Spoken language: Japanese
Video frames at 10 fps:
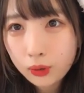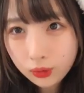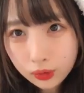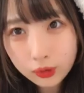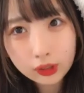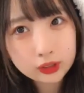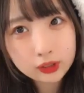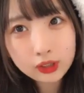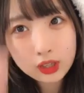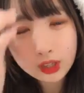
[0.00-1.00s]
ほくろが
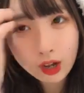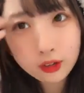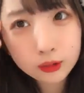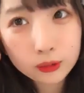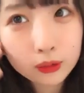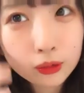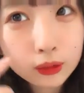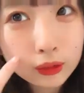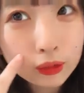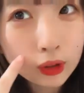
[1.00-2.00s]
少ないのあるよ
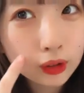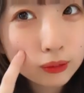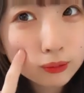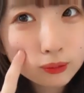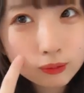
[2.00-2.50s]
ほら